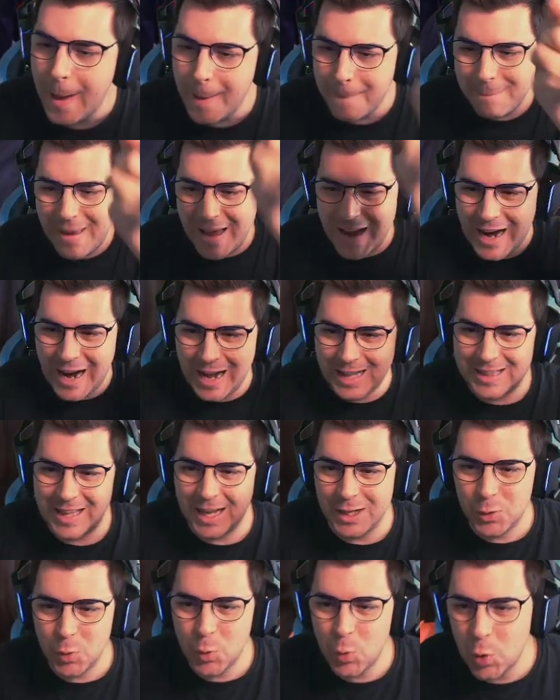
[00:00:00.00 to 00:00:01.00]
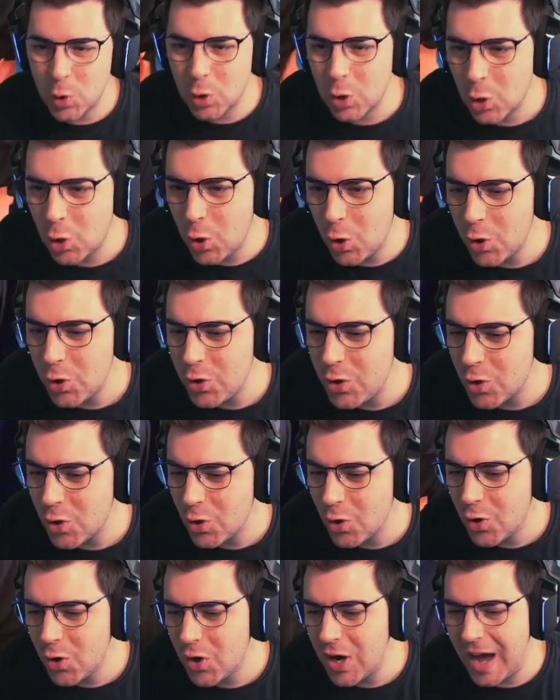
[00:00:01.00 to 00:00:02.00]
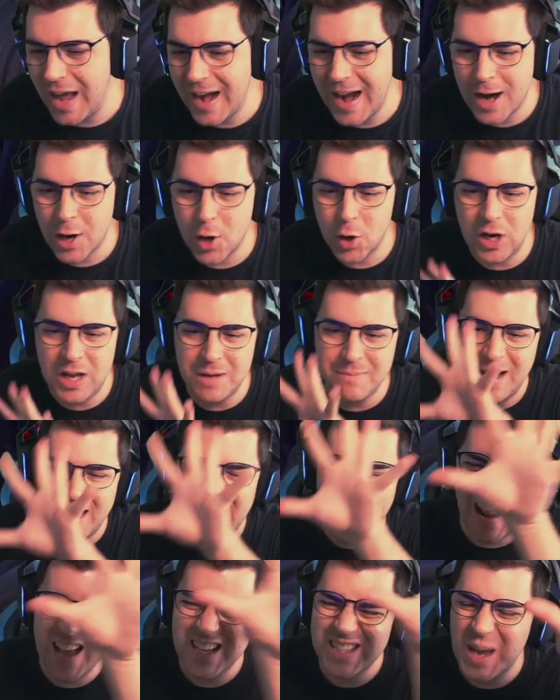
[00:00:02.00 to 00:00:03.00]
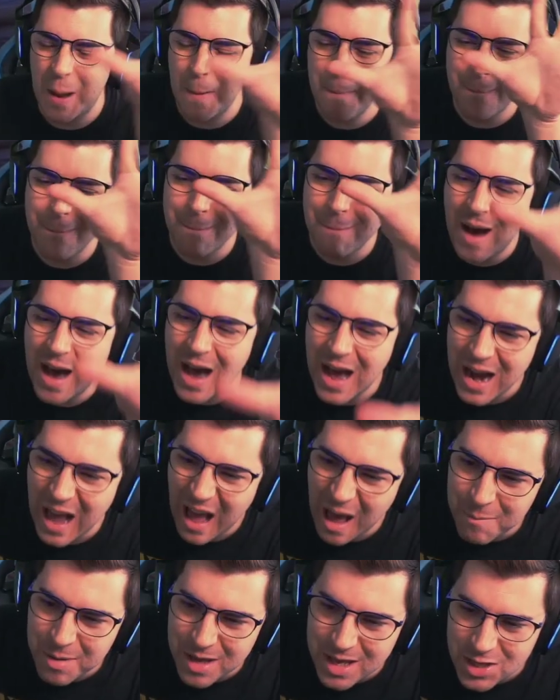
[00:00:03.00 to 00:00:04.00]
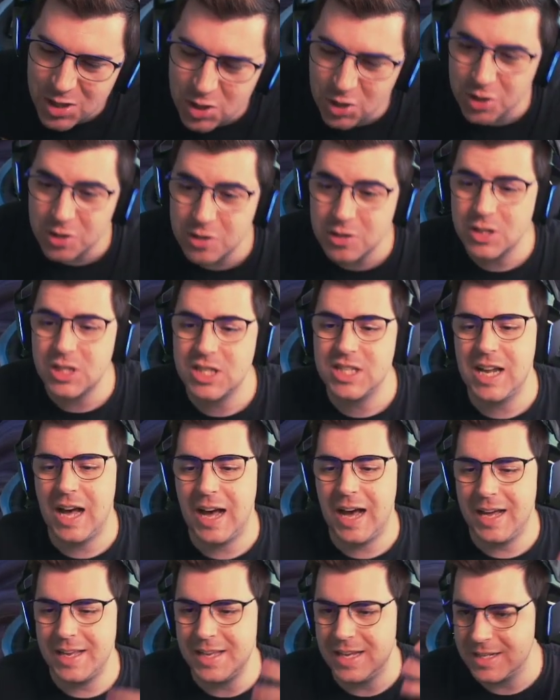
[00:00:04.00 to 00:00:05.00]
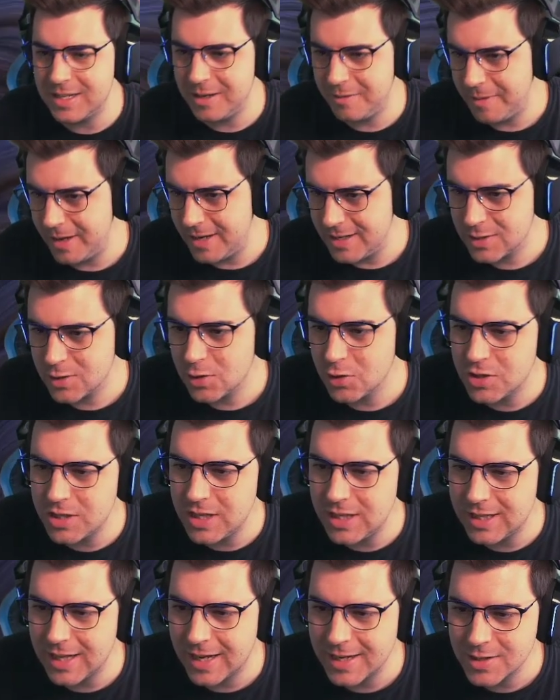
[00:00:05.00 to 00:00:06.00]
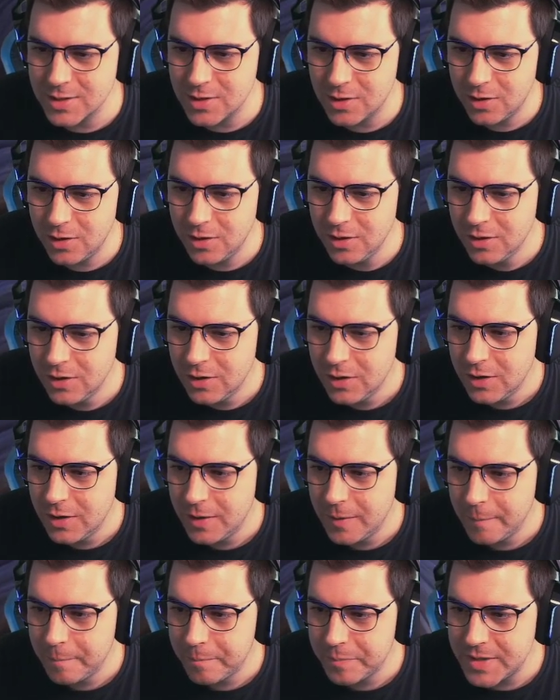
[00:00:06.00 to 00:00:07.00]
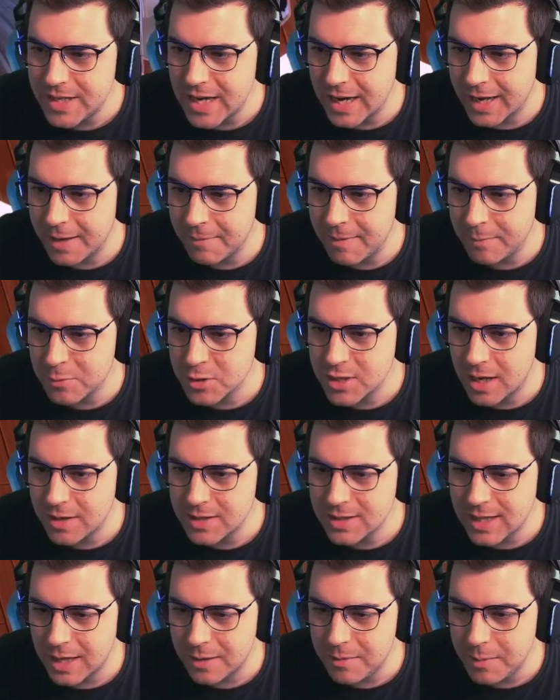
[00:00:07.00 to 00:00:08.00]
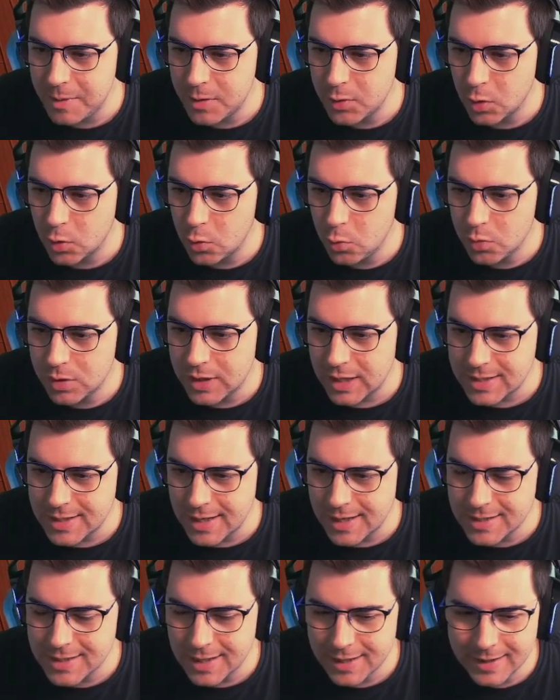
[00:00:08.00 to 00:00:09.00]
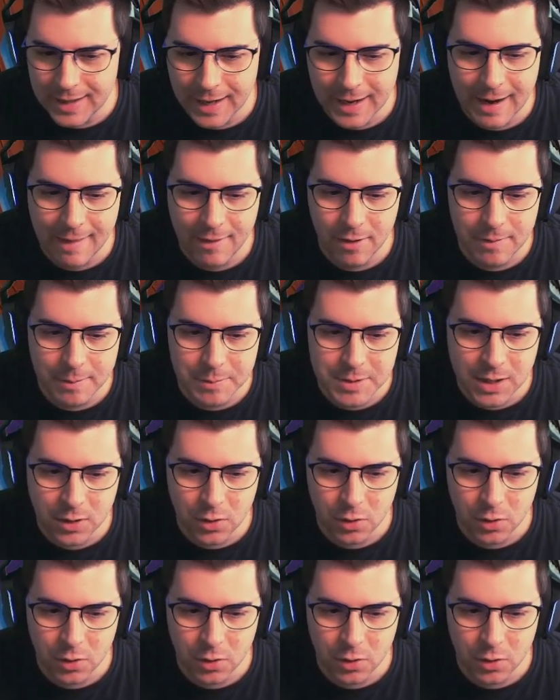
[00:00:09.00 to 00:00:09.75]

me encanta tu rollo, Ana Coleman eres maravillosa, ya sabéis, cositas, ¿no? Ya que vamos a estar viviendo juntas en este internado, vamos a